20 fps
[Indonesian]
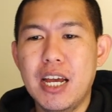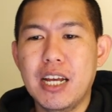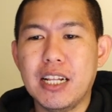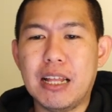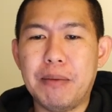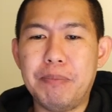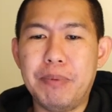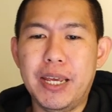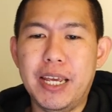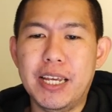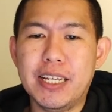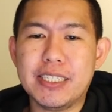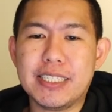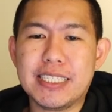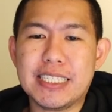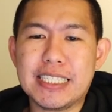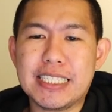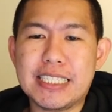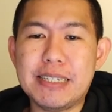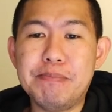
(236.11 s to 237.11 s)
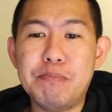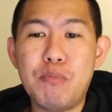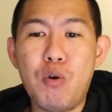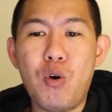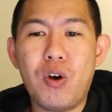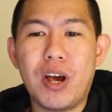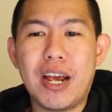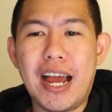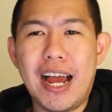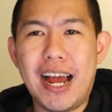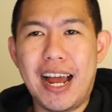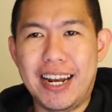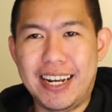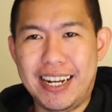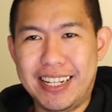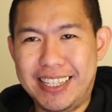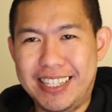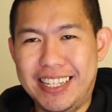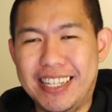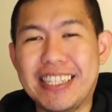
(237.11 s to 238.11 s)
tapi semoga
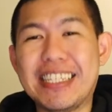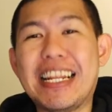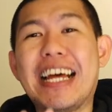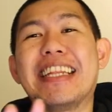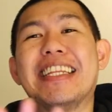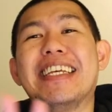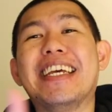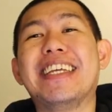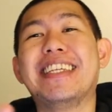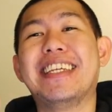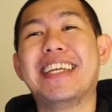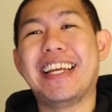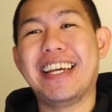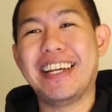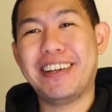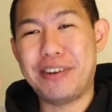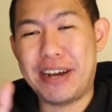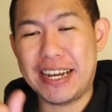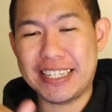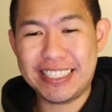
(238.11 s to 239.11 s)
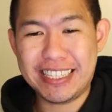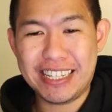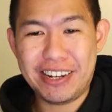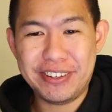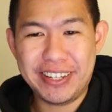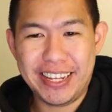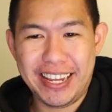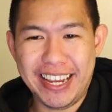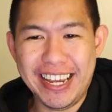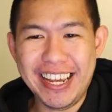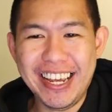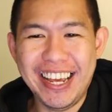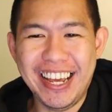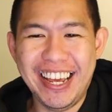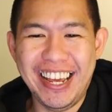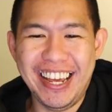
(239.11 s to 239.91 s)
nanti nanti aja deh ya, gue kasih taunya ya